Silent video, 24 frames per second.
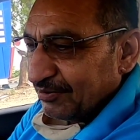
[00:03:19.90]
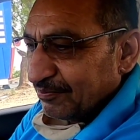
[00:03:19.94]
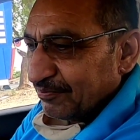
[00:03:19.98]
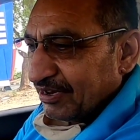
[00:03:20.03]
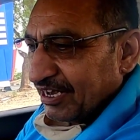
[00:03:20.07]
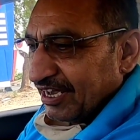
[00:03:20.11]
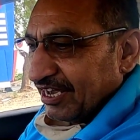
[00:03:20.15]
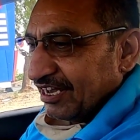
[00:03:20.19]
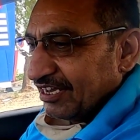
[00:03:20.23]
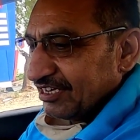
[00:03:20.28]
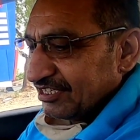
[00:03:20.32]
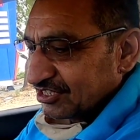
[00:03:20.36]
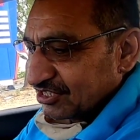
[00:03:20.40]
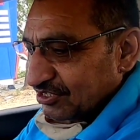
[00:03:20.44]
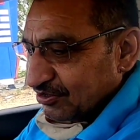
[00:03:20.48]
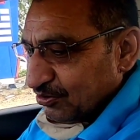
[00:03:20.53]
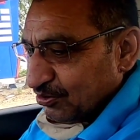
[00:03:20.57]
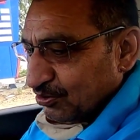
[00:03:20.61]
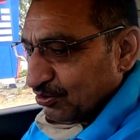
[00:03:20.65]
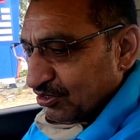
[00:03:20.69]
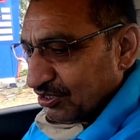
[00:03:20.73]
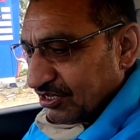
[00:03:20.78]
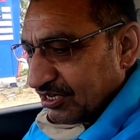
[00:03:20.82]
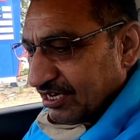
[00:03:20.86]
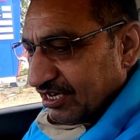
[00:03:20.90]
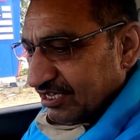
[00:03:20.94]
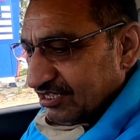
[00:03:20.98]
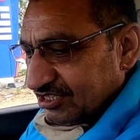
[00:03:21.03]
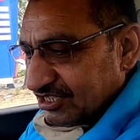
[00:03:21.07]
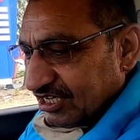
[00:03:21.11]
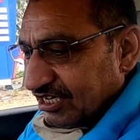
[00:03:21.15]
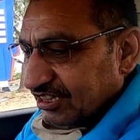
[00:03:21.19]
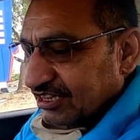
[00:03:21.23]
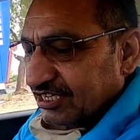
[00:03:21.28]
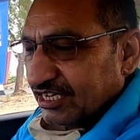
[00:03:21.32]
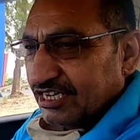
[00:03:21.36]
ही मैं इसको
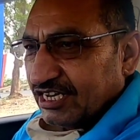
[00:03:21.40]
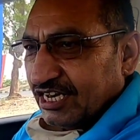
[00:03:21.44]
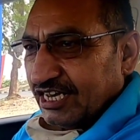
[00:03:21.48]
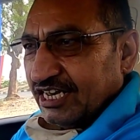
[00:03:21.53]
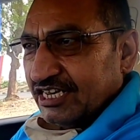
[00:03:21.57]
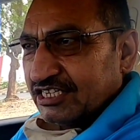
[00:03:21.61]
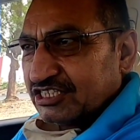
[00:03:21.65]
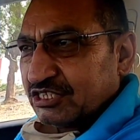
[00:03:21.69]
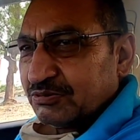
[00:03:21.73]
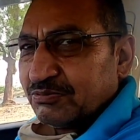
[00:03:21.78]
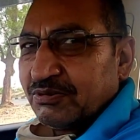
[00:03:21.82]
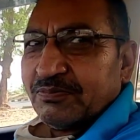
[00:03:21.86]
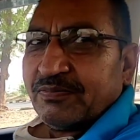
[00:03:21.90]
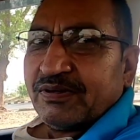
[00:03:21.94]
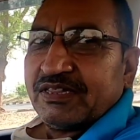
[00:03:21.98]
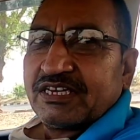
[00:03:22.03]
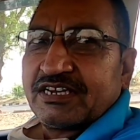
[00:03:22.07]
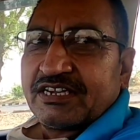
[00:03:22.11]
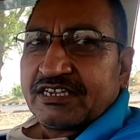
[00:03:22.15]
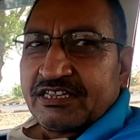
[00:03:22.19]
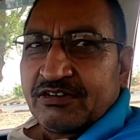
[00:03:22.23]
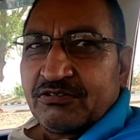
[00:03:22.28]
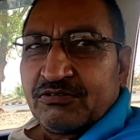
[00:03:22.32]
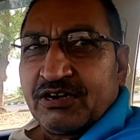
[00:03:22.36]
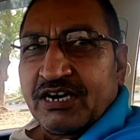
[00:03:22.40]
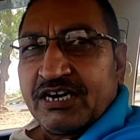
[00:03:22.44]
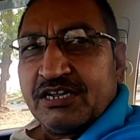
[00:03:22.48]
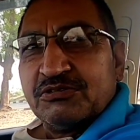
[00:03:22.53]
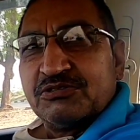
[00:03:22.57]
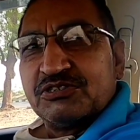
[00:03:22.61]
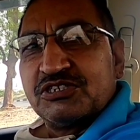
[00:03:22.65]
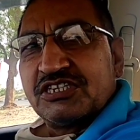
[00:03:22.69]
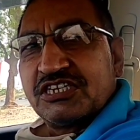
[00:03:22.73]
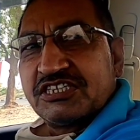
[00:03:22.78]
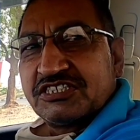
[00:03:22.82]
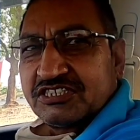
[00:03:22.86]
चलते एसी में बंद करता हूँ
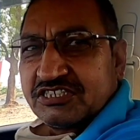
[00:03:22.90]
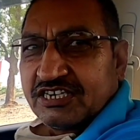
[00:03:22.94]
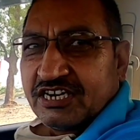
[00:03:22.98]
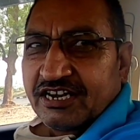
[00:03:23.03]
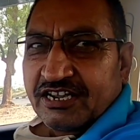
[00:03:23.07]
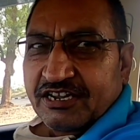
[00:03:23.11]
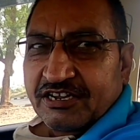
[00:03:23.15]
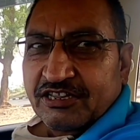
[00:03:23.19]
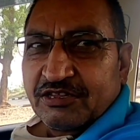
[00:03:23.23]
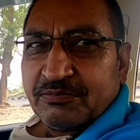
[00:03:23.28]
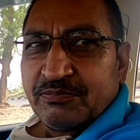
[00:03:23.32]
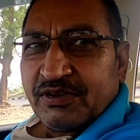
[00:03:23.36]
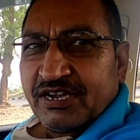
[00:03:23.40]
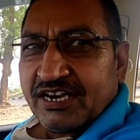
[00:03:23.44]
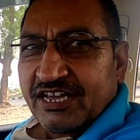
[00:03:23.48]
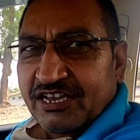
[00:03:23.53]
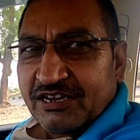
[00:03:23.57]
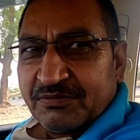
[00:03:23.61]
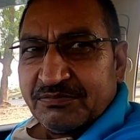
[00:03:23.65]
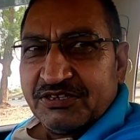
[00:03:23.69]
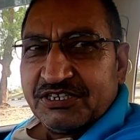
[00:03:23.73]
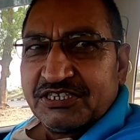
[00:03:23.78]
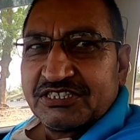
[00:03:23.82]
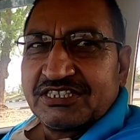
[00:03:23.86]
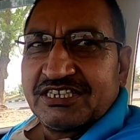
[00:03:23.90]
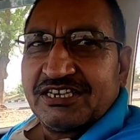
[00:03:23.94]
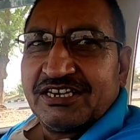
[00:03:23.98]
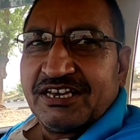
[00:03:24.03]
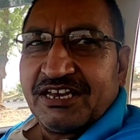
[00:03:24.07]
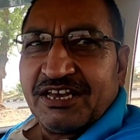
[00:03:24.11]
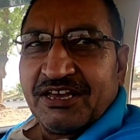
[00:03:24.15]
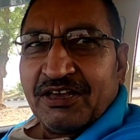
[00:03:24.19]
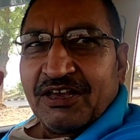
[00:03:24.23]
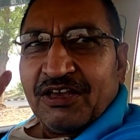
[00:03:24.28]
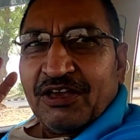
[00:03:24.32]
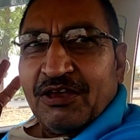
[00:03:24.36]
गाड़ी उसी तरह स्टार्ट करता हूँ मैंने कभी
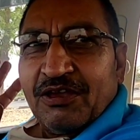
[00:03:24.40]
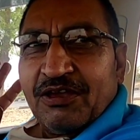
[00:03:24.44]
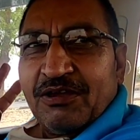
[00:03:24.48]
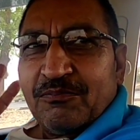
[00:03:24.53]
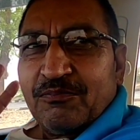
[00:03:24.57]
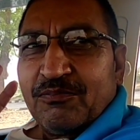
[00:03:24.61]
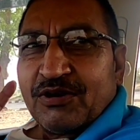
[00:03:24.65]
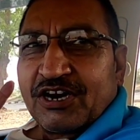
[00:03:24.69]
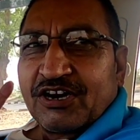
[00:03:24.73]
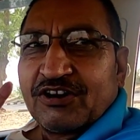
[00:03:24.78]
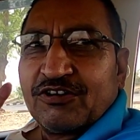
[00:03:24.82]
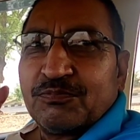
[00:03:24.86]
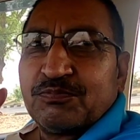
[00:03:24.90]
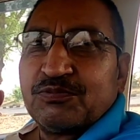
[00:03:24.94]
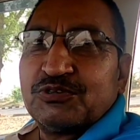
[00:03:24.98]
इसके बटन